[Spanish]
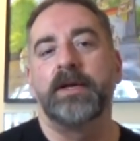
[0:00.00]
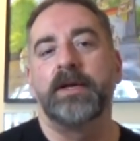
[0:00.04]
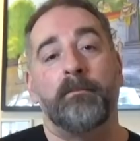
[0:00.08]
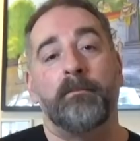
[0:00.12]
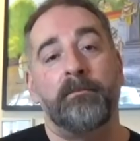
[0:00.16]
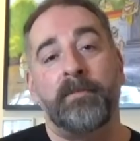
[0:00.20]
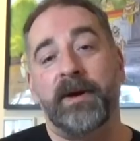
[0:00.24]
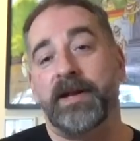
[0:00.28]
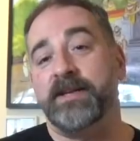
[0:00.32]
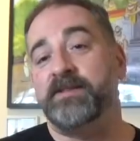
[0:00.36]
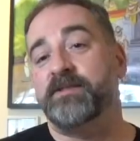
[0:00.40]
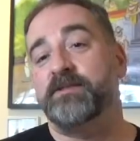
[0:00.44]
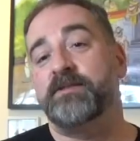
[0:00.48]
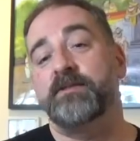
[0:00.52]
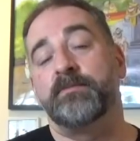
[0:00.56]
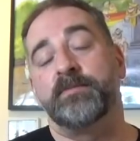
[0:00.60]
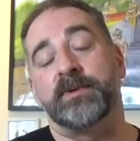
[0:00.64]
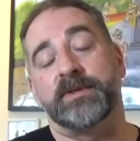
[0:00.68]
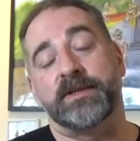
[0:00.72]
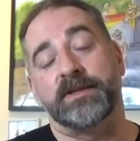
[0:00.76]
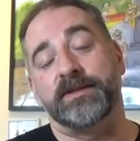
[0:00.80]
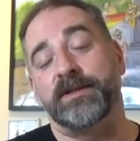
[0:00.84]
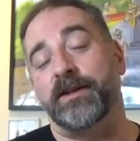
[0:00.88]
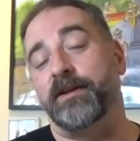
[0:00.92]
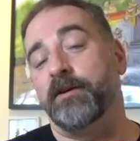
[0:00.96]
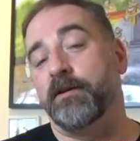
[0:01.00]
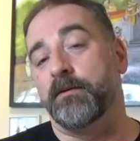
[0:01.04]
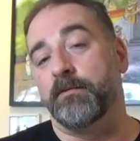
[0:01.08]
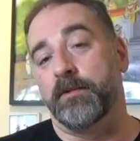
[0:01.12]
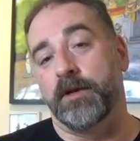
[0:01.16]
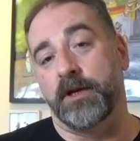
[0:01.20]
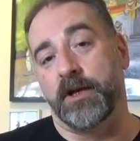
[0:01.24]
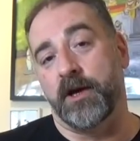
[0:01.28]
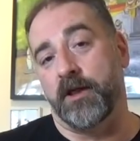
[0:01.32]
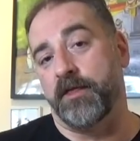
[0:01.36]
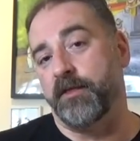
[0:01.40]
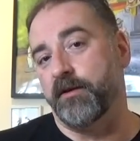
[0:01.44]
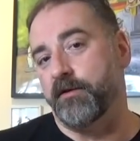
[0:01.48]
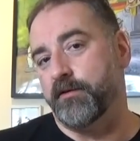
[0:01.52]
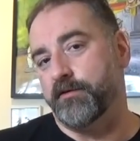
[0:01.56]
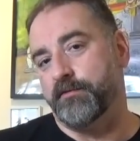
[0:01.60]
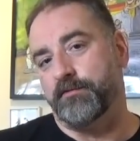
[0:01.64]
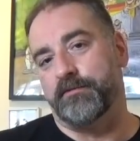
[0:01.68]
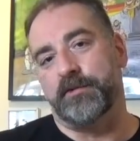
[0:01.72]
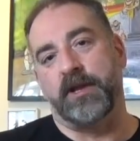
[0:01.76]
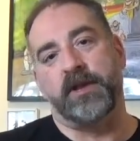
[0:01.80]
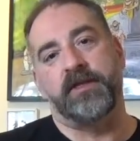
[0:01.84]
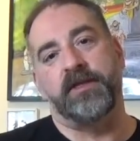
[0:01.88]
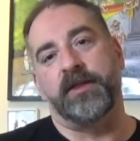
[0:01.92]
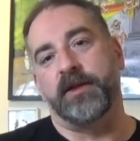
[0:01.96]
Para eso es importante la comunicación,
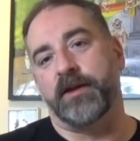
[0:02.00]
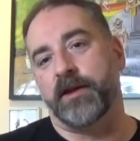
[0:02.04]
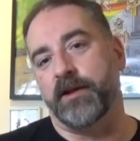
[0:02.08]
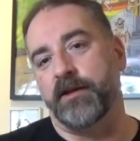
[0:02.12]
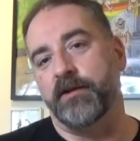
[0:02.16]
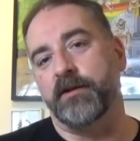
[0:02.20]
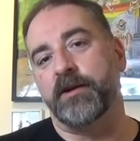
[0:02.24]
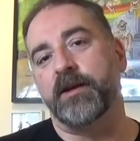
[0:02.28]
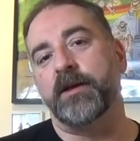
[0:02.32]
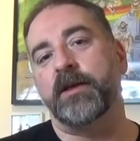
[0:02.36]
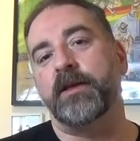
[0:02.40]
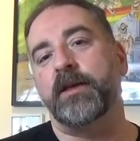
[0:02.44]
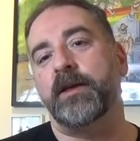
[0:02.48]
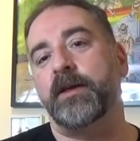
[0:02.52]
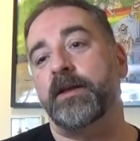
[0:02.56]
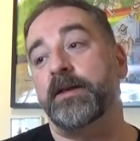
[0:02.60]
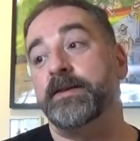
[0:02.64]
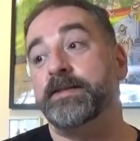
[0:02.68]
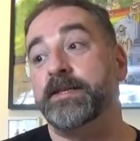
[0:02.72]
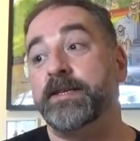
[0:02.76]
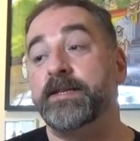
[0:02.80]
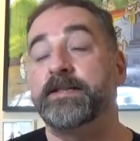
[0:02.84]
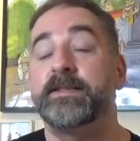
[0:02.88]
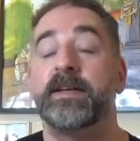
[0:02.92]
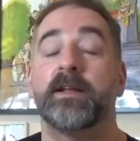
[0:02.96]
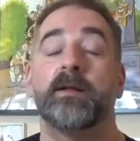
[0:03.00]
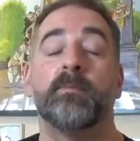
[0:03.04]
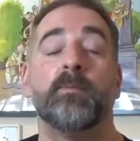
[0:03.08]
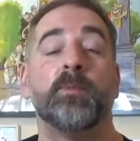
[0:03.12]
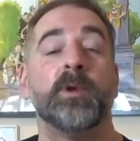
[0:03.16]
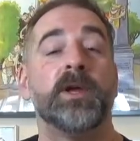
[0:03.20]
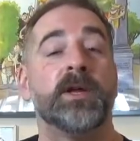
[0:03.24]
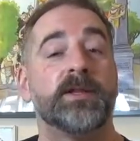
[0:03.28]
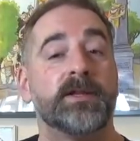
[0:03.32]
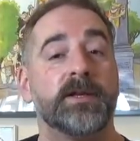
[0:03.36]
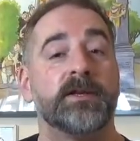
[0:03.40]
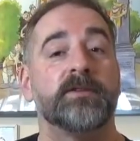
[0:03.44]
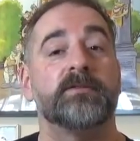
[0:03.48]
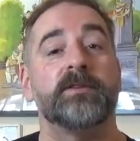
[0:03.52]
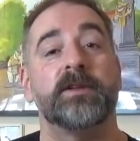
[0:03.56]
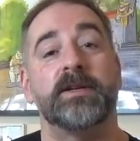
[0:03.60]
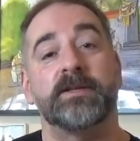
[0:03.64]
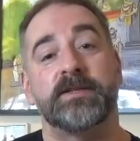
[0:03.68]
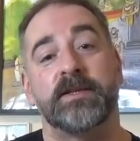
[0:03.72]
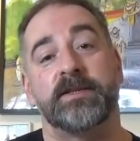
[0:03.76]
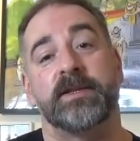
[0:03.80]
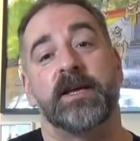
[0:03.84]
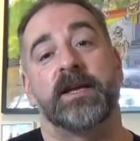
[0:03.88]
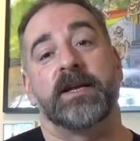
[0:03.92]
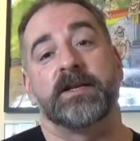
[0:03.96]
decir qué es lo que quieres y estar muy atento a las
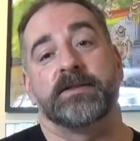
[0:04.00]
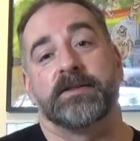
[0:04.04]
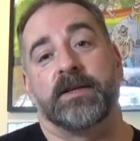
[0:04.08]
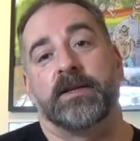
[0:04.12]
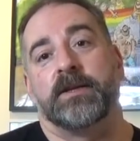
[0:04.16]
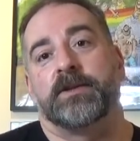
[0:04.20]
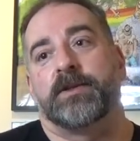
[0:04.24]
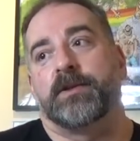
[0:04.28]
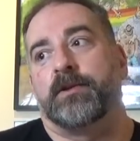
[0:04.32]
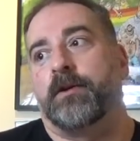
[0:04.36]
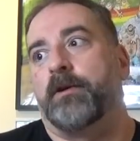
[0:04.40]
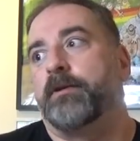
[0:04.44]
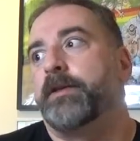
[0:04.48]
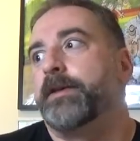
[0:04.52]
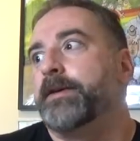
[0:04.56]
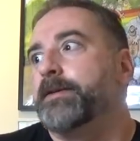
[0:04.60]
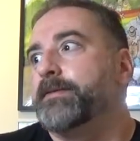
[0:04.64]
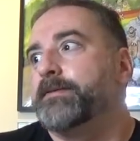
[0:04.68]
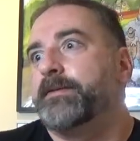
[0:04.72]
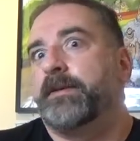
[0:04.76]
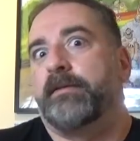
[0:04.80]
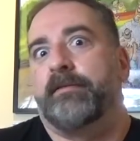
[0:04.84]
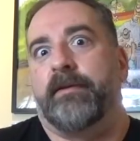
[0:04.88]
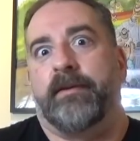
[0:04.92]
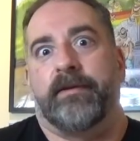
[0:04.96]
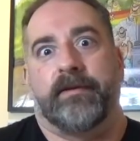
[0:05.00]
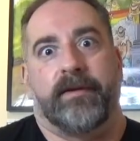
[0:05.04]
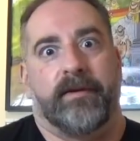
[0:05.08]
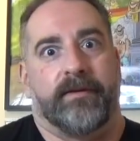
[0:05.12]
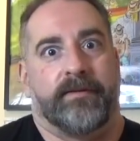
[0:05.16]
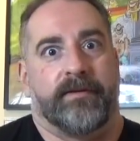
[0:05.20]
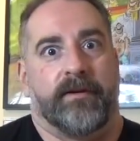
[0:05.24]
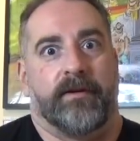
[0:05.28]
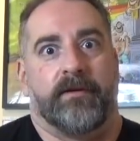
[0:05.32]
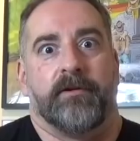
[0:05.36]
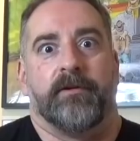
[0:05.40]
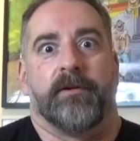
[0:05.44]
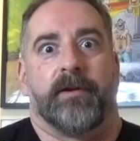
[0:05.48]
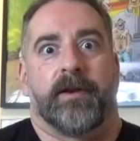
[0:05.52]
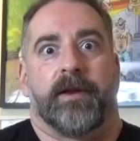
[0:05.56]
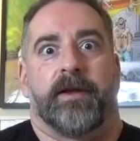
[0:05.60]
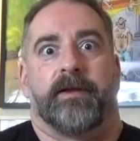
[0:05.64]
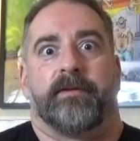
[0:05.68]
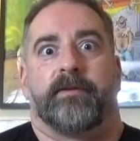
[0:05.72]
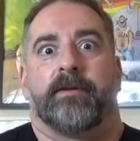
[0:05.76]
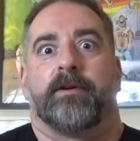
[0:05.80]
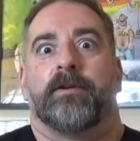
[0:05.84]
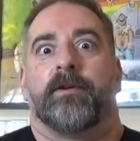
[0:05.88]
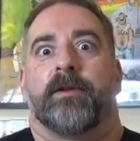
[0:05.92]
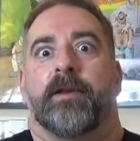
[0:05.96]
señales del otro. Oye, si ves que se corre, que
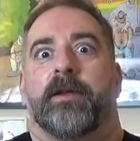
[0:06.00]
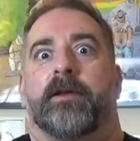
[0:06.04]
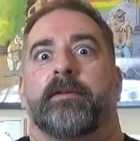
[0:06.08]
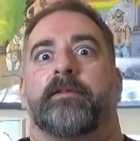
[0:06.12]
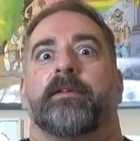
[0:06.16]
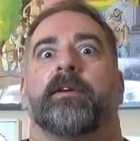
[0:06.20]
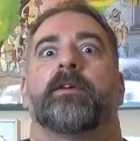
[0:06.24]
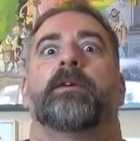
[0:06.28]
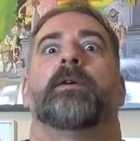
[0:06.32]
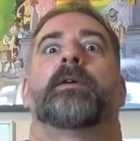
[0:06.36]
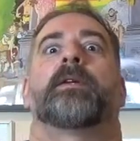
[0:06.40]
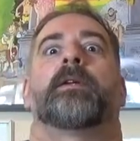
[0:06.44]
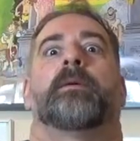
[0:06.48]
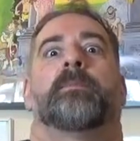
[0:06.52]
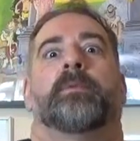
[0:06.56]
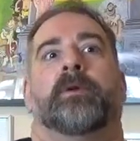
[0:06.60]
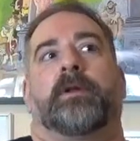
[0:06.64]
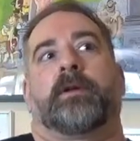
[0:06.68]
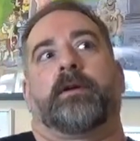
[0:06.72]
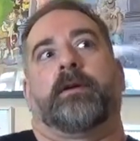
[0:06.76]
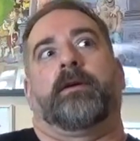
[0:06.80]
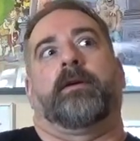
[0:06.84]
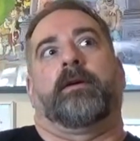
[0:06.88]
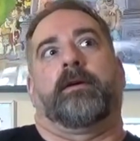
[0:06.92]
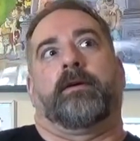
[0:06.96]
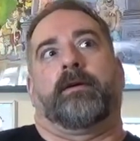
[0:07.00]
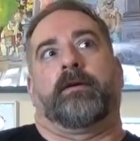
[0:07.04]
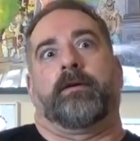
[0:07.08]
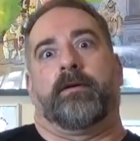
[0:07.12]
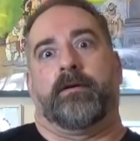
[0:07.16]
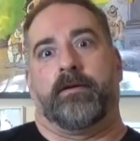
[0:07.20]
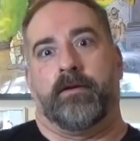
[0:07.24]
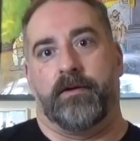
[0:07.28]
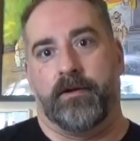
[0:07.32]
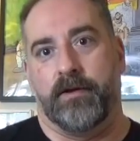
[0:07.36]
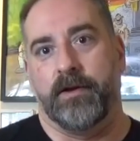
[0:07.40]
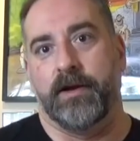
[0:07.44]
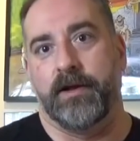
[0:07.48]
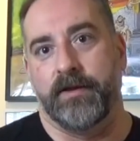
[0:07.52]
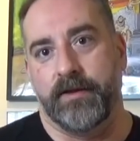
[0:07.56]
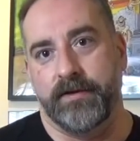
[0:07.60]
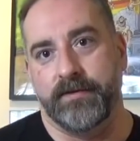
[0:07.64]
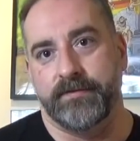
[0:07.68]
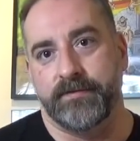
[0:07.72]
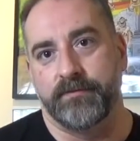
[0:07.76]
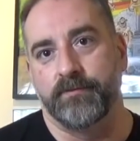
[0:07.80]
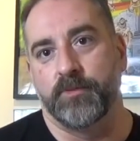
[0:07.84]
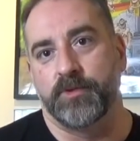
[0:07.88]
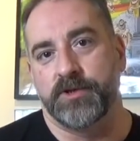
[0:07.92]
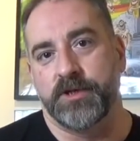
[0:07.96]
se corre, que se corre porque le
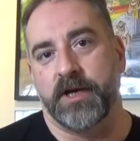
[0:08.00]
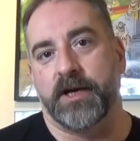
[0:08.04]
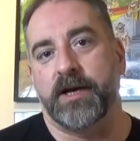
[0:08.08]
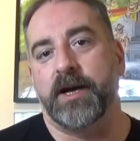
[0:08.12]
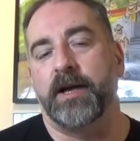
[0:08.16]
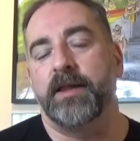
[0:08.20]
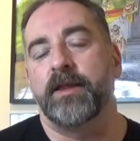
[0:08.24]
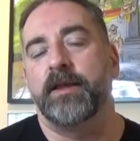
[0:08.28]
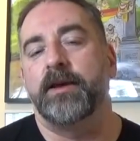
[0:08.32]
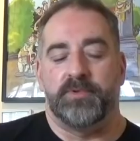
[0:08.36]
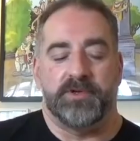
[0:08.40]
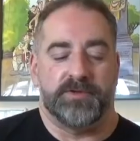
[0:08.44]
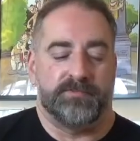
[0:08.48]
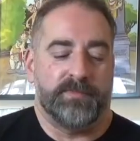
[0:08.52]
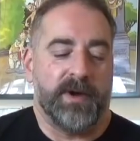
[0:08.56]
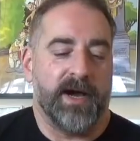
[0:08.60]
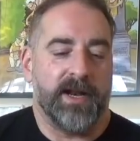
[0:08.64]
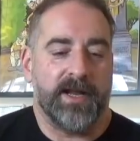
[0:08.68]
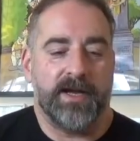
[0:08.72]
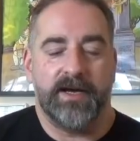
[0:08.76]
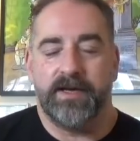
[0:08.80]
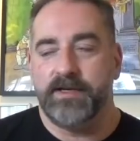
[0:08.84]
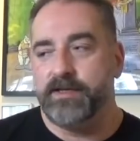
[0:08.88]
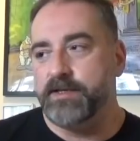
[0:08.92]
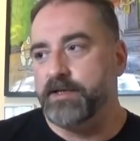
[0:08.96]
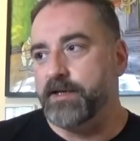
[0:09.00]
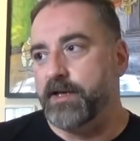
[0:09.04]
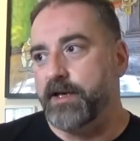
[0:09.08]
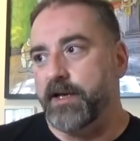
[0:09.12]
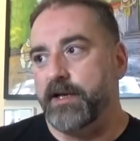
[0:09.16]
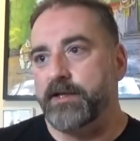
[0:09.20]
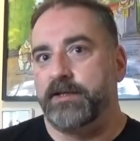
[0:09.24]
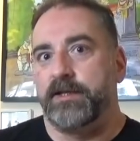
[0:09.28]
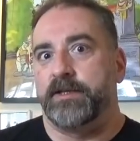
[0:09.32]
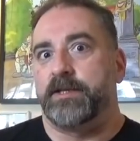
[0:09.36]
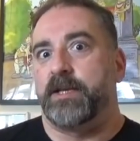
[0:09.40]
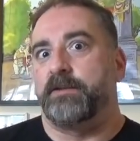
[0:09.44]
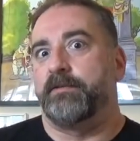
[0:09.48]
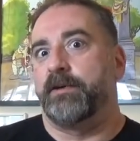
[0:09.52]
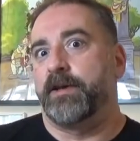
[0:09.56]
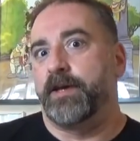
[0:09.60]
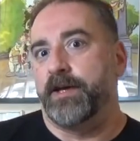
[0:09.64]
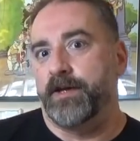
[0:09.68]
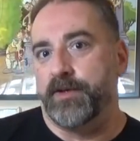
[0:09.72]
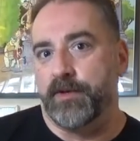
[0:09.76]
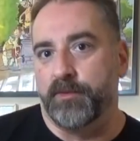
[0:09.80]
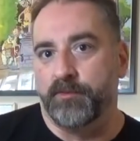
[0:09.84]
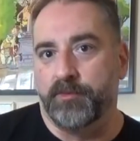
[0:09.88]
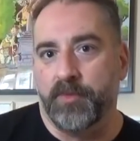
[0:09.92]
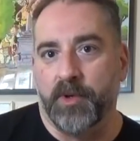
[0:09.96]
das mucha caña, paras y que él te trabaje a
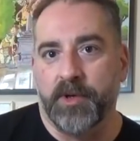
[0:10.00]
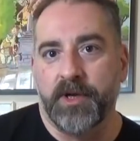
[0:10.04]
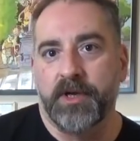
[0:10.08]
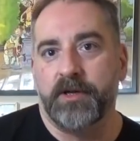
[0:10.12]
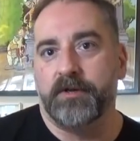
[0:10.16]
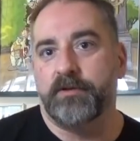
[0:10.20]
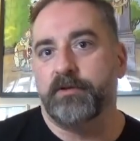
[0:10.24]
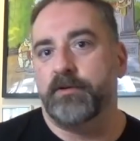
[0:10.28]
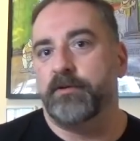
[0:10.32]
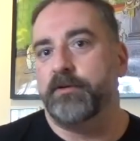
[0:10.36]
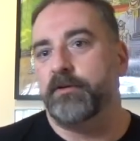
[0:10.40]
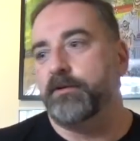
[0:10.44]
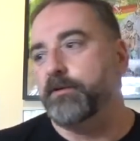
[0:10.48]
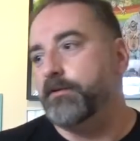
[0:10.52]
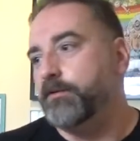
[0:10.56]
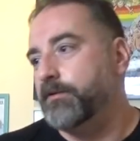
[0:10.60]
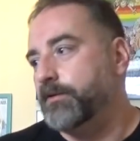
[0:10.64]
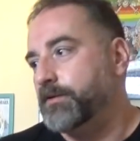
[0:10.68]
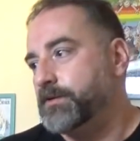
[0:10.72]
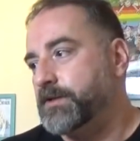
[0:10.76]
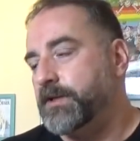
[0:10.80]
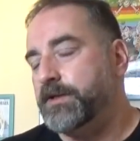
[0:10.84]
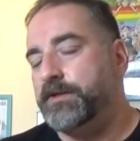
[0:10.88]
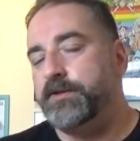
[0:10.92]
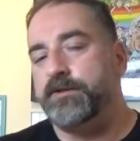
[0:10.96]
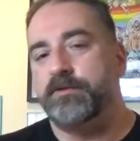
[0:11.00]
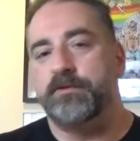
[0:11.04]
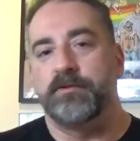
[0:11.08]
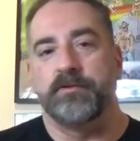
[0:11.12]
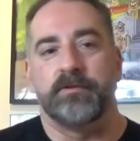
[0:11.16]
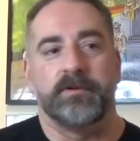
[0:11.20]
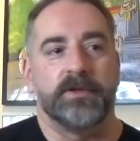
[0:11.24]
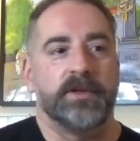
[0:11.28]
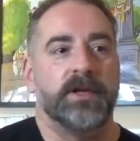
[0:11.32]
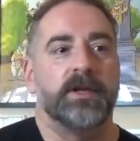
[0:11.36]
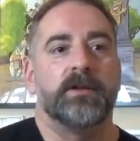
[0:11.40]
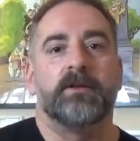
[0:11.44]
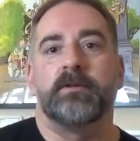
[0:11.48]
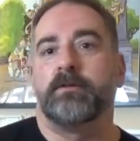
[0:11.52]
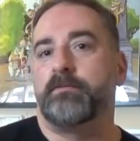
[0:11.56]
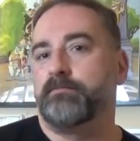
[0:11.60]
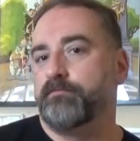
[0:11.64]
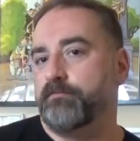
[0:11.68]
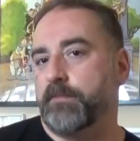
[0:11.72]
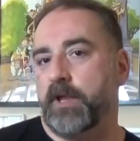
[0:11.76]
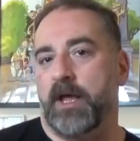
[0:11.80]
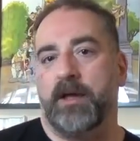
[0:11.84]
ti un poquito, con los dedos, con un dildo.